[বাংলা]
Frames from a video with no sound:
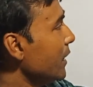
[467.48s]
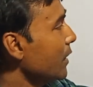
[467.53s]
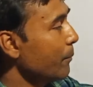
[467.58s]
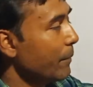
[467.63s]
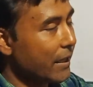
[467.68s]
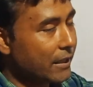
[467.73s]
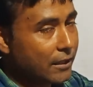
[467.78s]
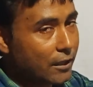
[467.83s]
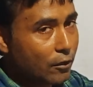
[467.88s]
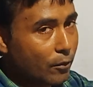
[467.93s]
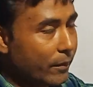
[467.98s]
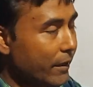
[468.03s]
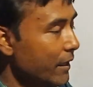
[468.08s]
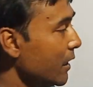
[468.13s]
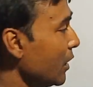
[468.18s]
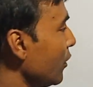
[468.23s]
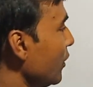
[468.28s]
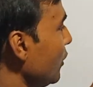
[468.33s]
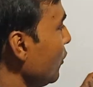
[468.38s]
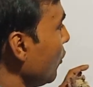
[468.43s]
এটা ব্যতিক্রমের
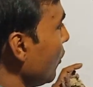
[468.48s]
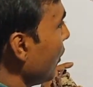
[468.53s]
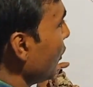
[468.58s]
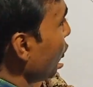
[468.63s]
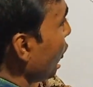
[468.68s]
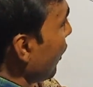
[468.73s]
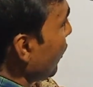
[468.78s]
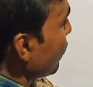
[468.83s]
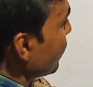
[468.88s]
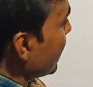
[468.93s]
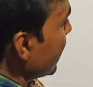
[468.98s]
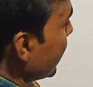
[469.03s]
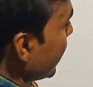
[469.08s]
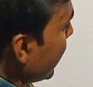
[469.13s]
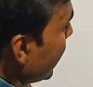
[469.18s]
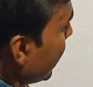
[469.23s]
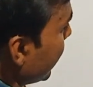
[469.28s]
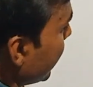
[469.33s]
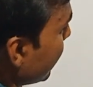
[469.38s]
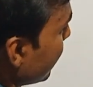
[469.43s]
কারণে ওয়াও
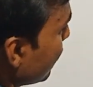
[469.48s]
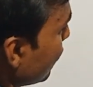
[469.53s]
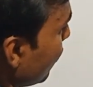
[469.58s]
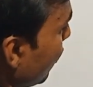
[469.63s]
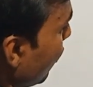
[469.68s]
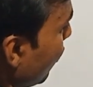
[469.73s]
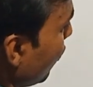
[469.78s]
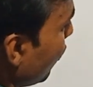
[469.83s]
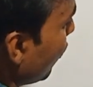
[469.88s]
থেকে কিন্তু